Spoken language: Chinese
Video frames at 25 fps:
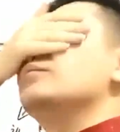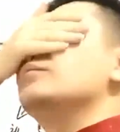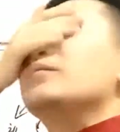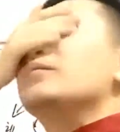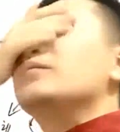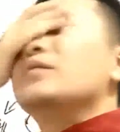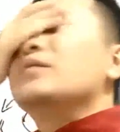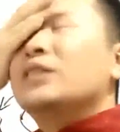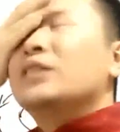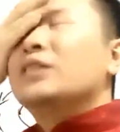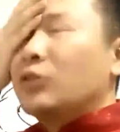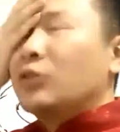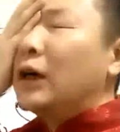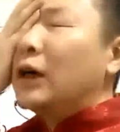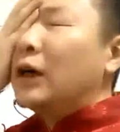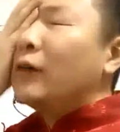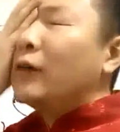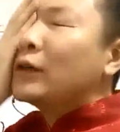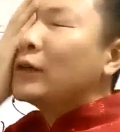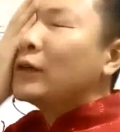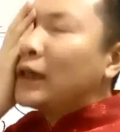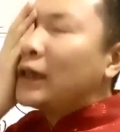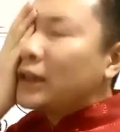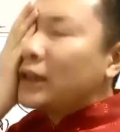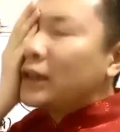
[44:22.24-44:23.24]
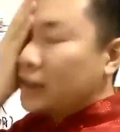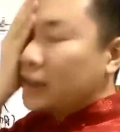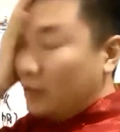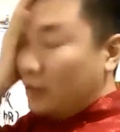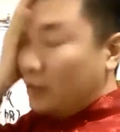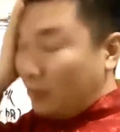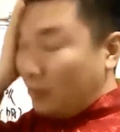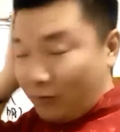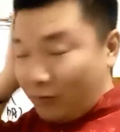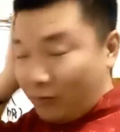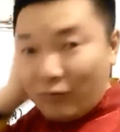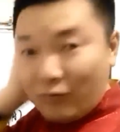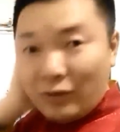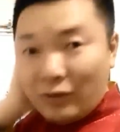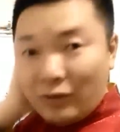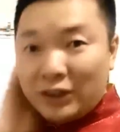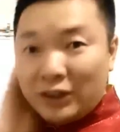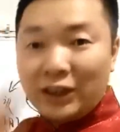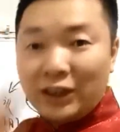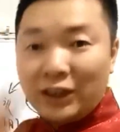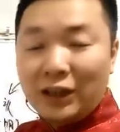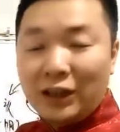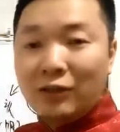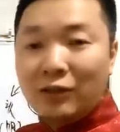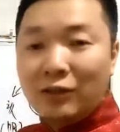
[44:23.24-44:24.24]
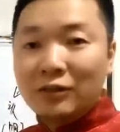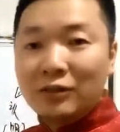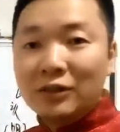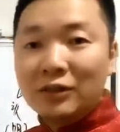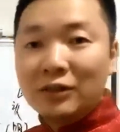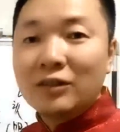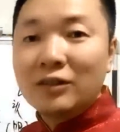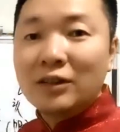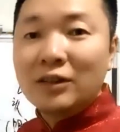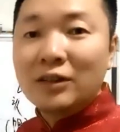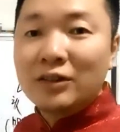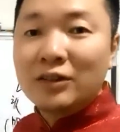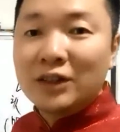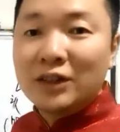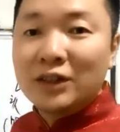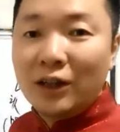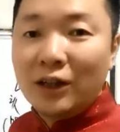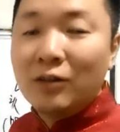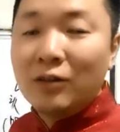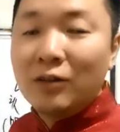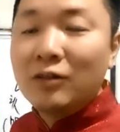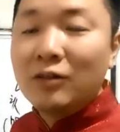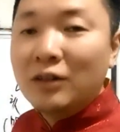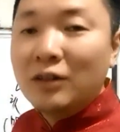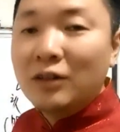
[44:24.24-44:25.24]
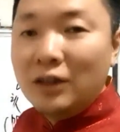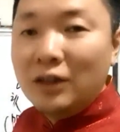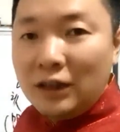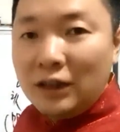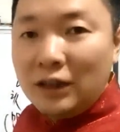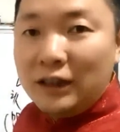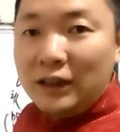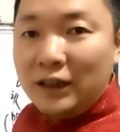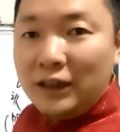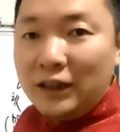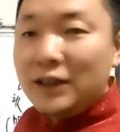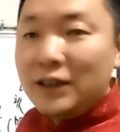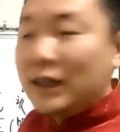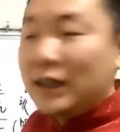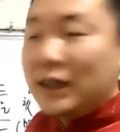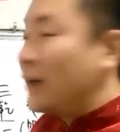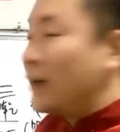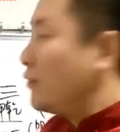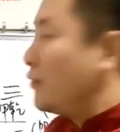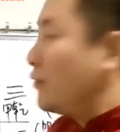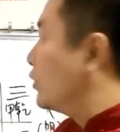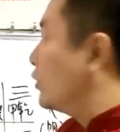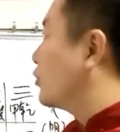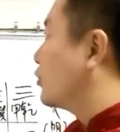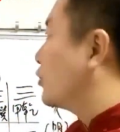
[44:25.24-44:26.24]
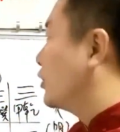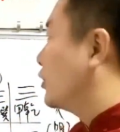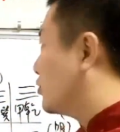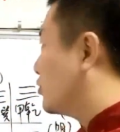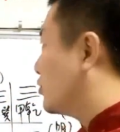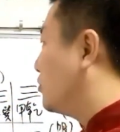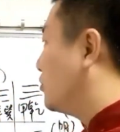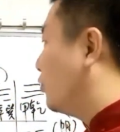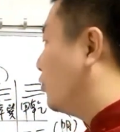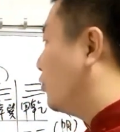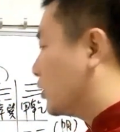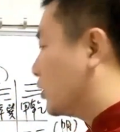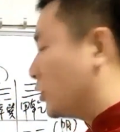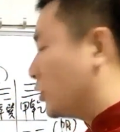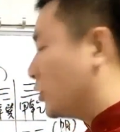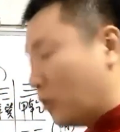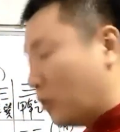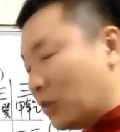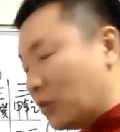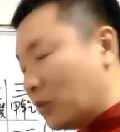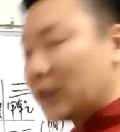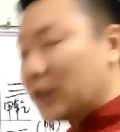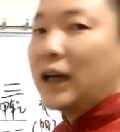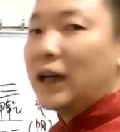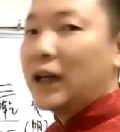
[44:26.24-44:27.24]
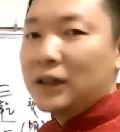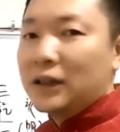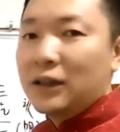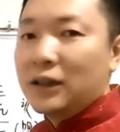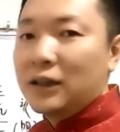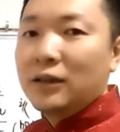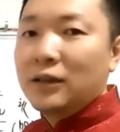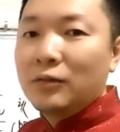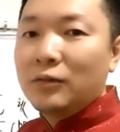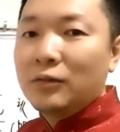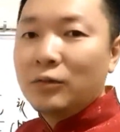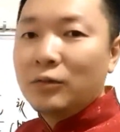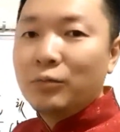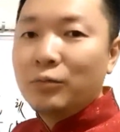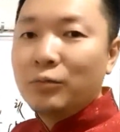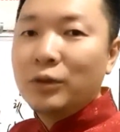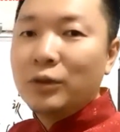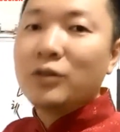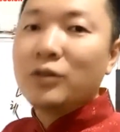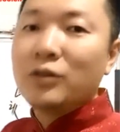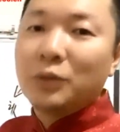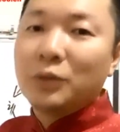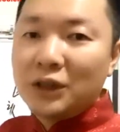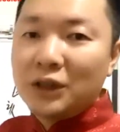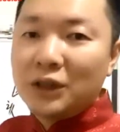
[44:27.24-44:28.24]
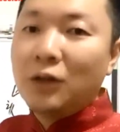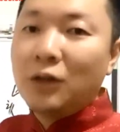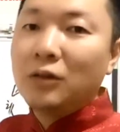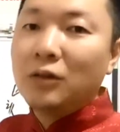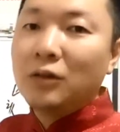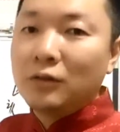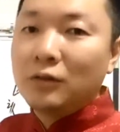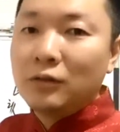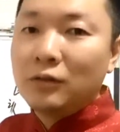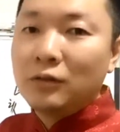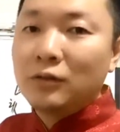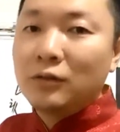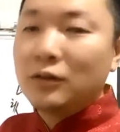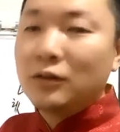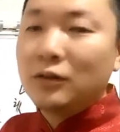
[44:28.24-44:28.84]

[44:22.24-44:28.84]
你说啊，我当时我接到要要教阴宅风水的时候，我头也大的，不知道怎么教，那